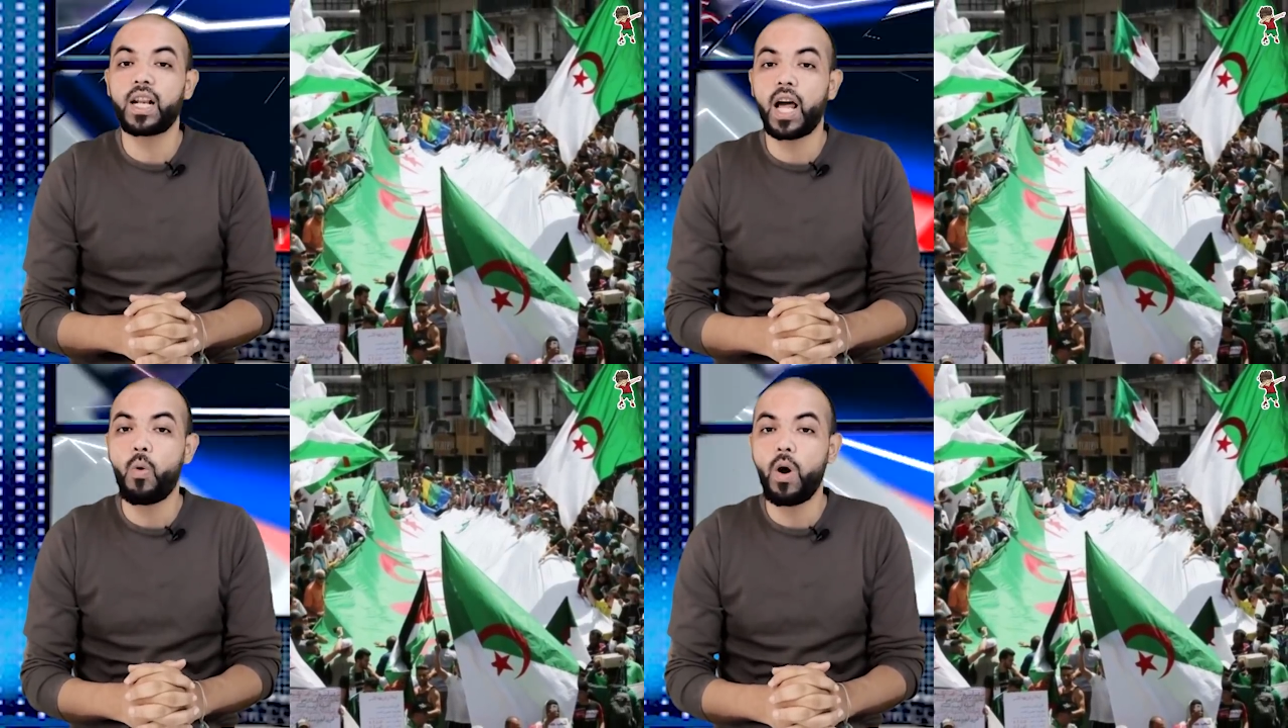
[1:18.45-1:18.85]

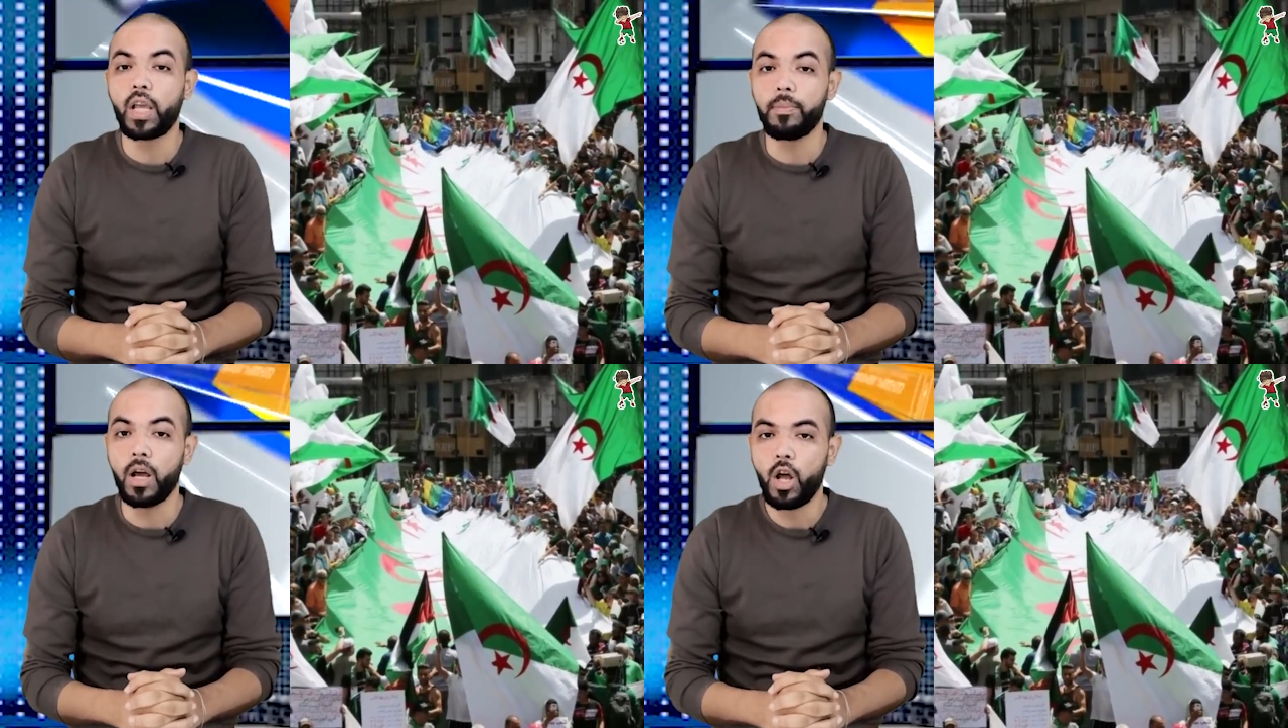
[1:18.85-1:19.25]

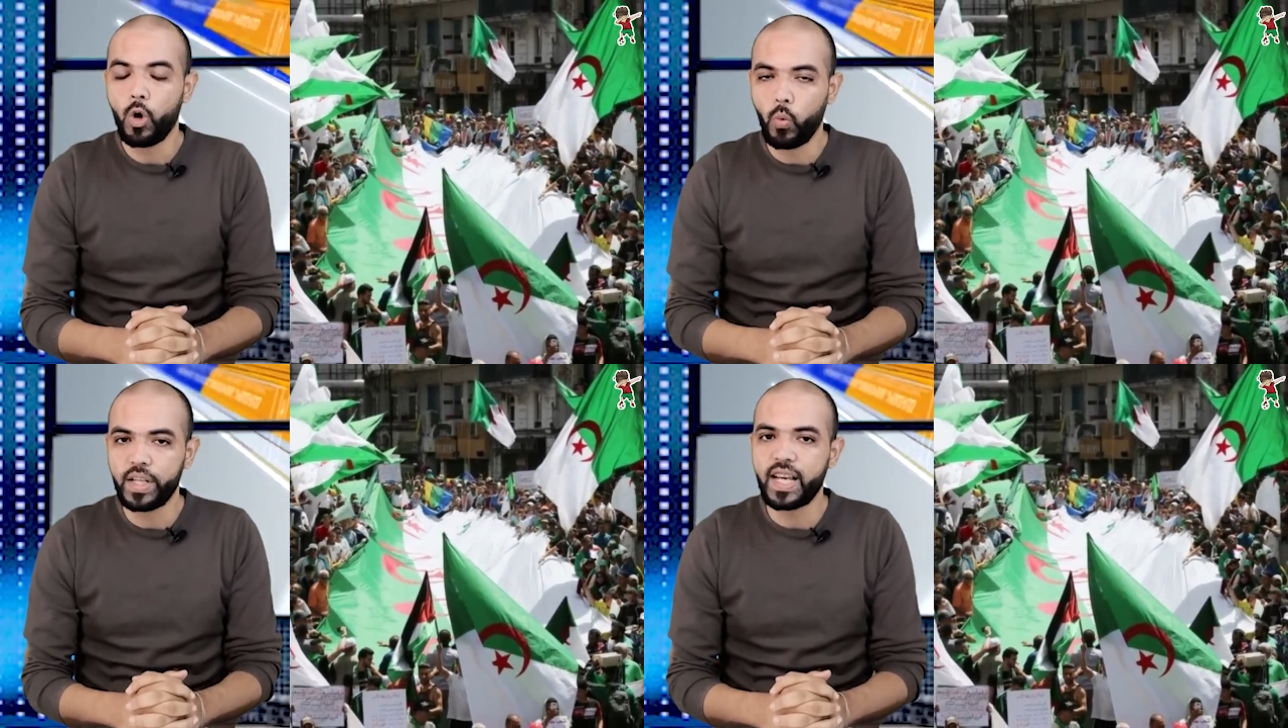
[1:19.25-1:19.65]
العواقب
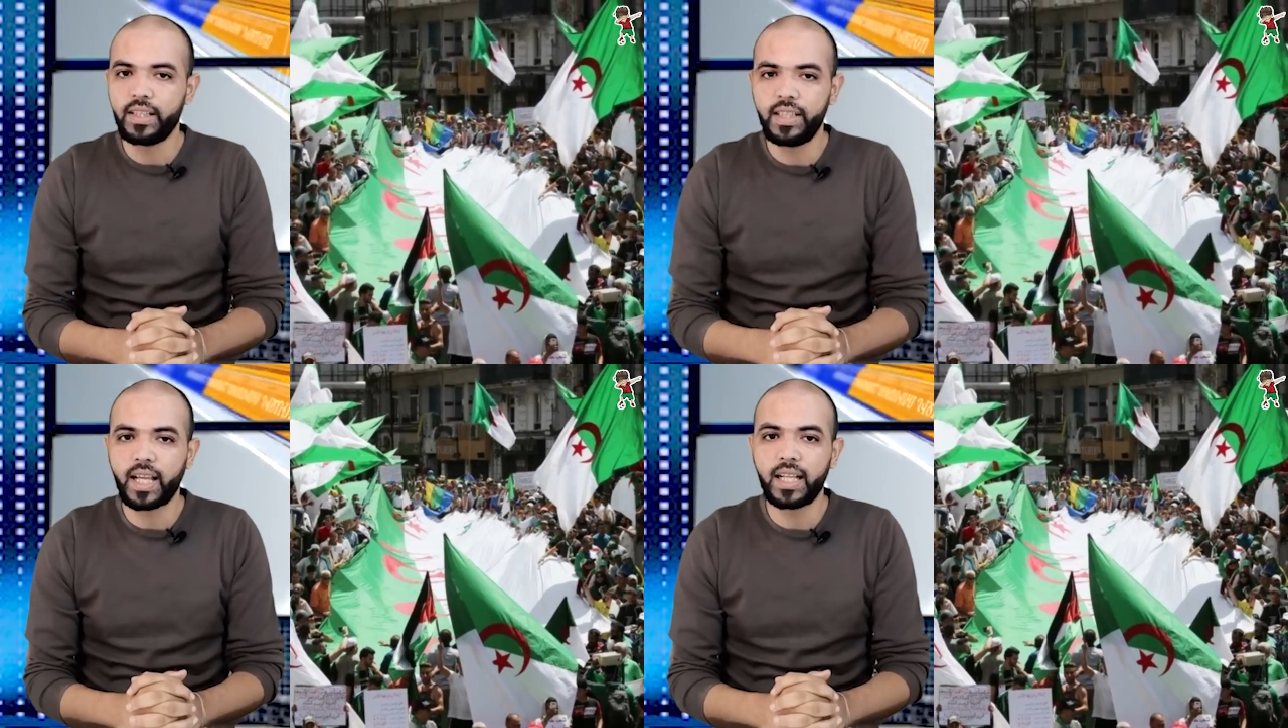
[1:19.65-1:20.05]

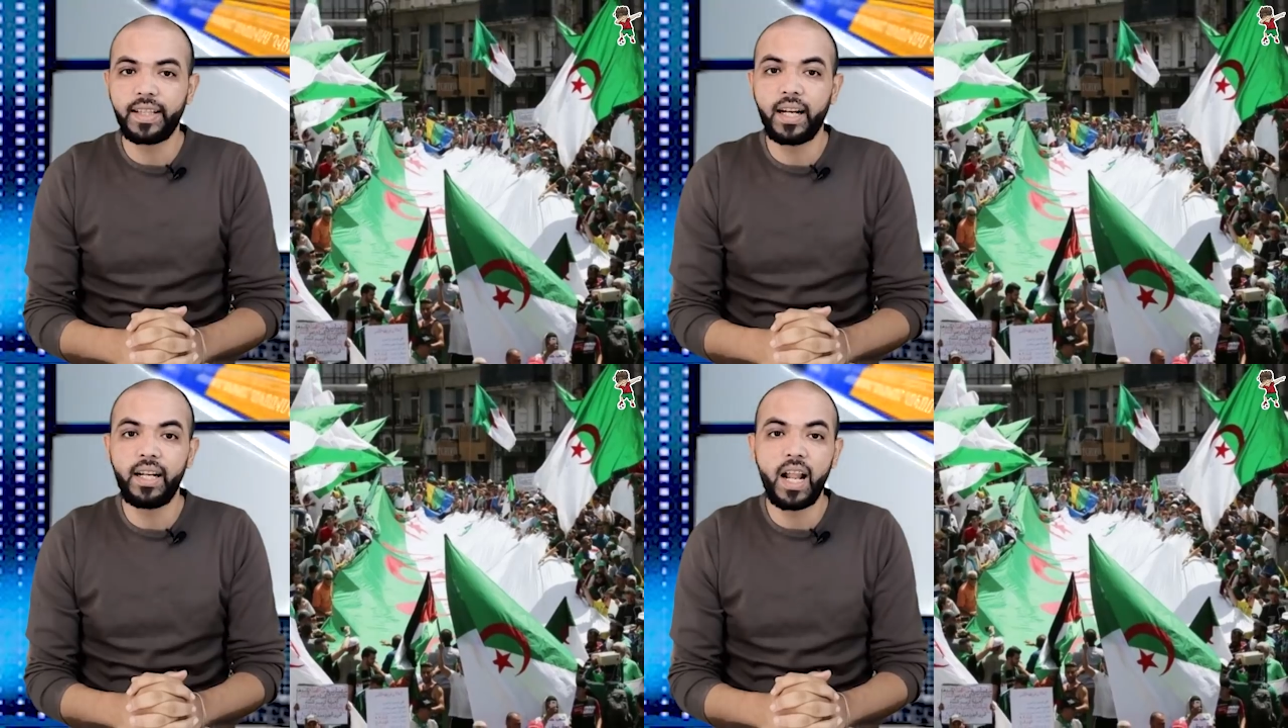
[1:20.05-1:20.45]
وتهديد
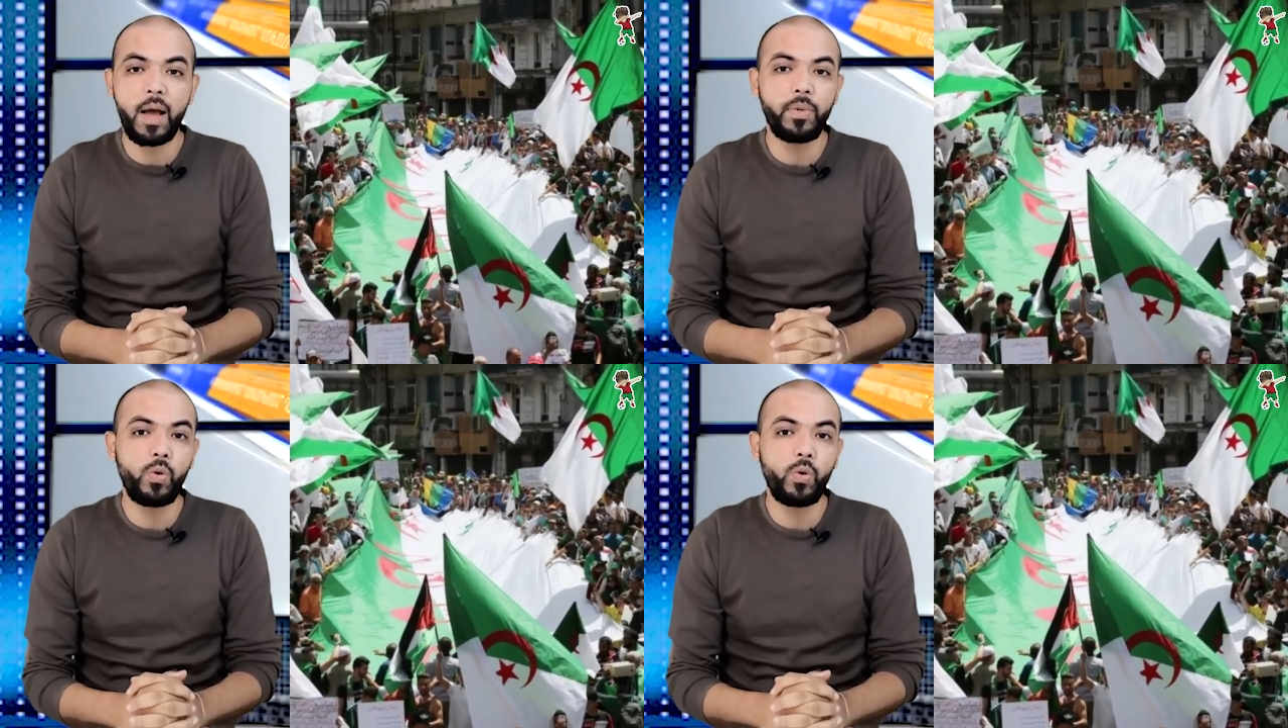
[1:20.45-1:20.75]
خطير للأمن